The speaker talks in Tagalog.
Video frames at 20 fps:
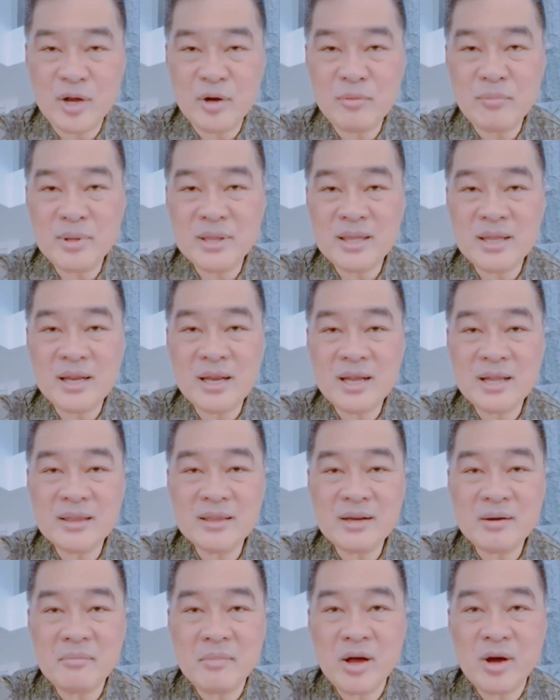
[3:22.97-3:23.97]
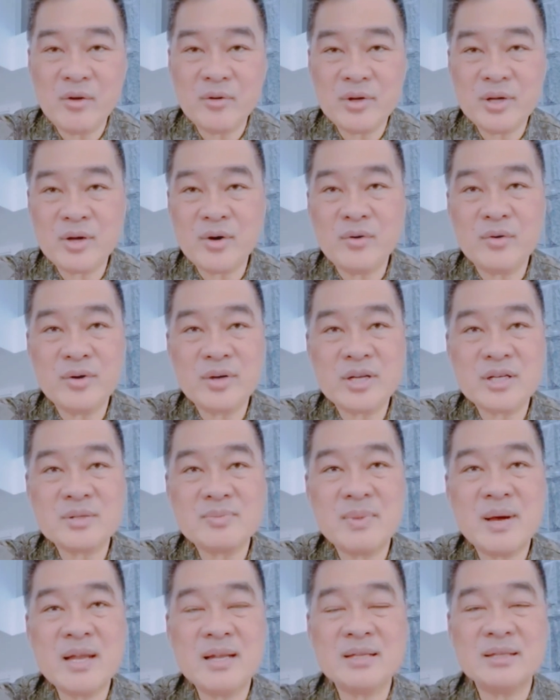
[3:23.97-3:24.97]
ano ba talaga trabaho ng
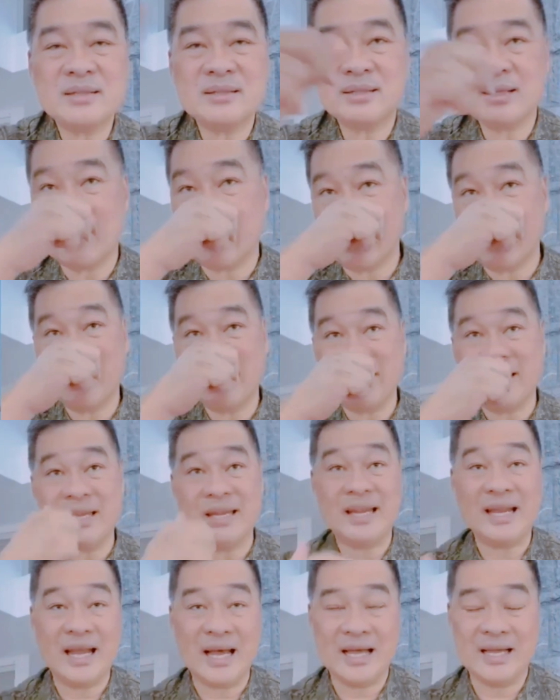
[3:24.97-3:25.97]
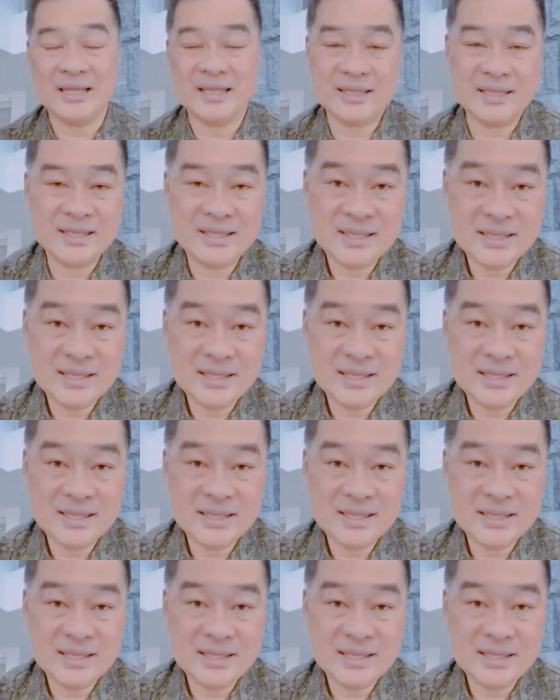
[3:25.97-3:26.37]
congressman? Akala nila,